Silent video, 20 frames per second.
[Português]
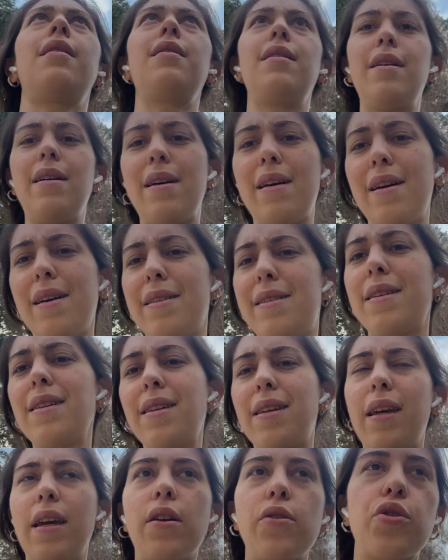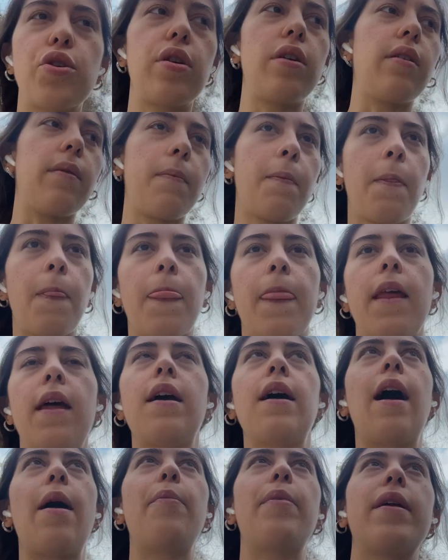É seguinte,
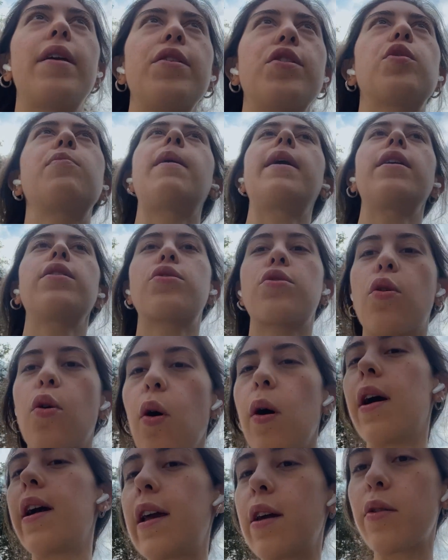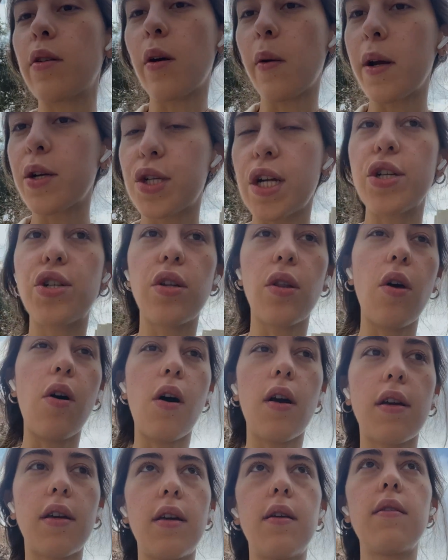aparentemente o correio não é Jadlog